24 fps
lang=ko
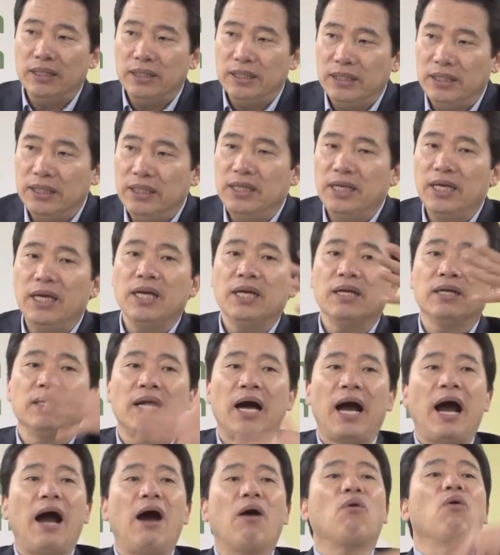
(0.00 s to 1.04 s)
이해를
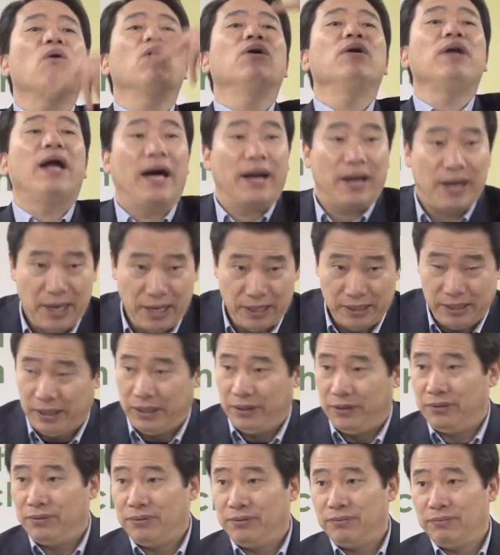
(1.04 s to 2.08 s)
하고 그걸 알아야
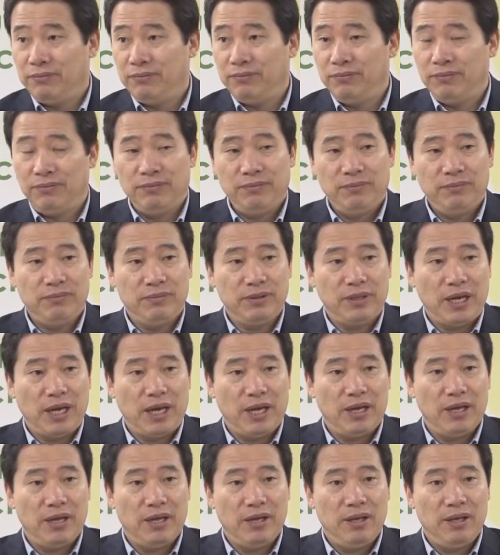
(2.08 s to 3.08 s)
돼요. 이게.